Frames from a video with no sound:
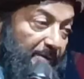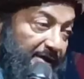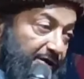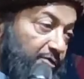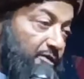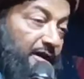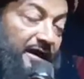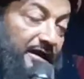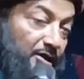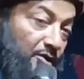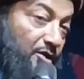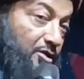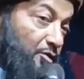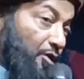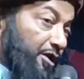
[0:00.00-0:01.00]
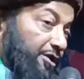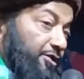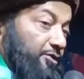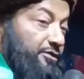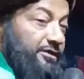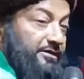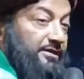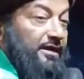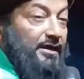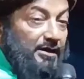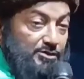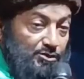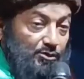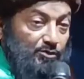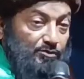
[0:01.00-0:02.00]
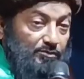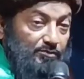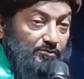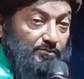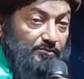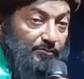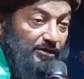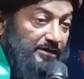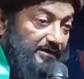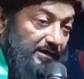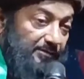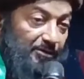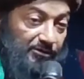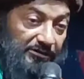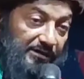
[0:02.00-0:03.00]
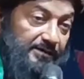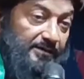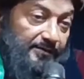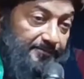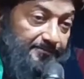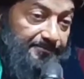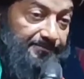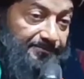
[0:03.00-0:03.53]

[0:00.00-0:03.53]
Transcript: ভিডিও এখানে হোক অডিও ওদিক থেকে আসুক মনে থাকবে কথাটা